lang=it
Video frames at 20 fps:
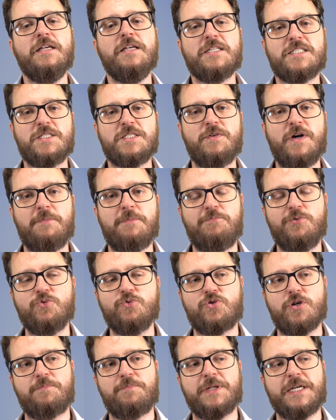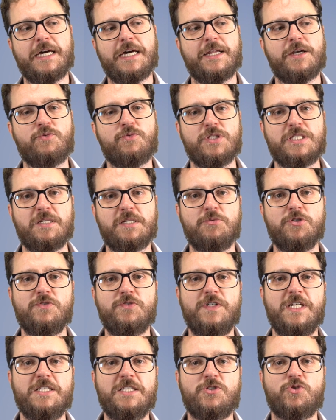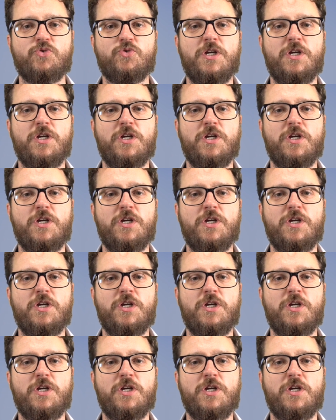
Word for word: si va appunto a applicare a questa plusvalenza